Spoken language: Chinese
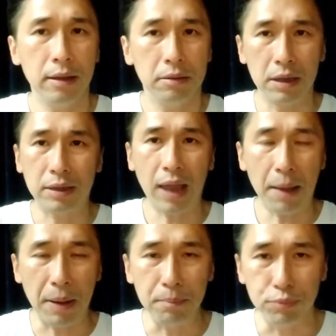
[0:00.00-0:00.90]
你
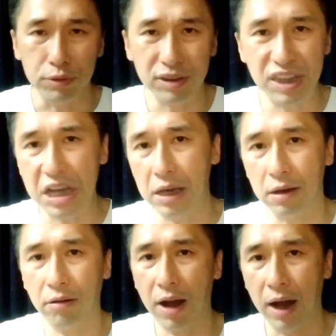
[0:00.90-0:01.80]
大盘不跌
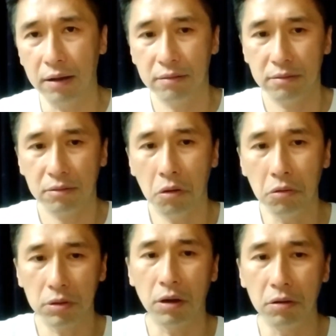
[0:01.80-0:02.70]
的话，
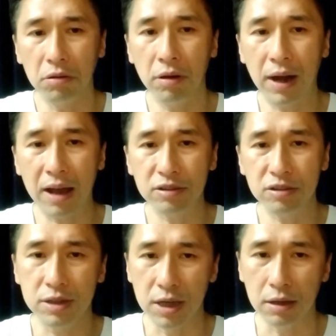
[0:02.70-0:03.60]
空头会让
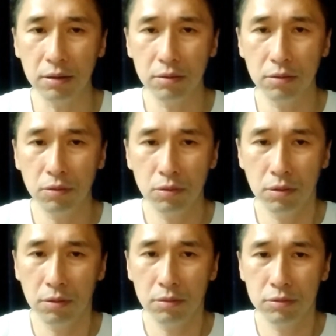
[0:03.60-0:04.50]
情
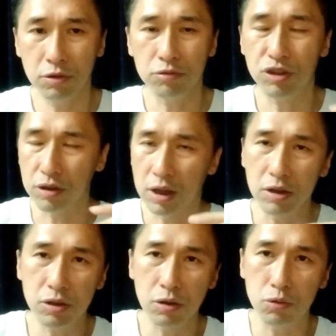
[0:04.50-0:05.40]
就只能
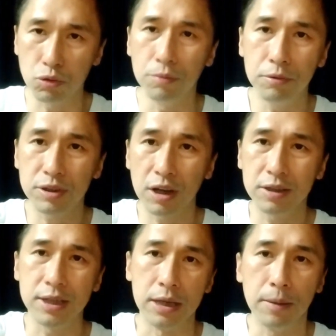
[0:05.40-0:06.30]
是逐步升
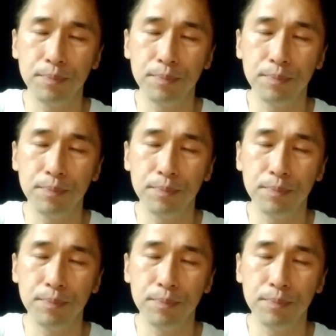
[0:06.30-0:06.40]
级。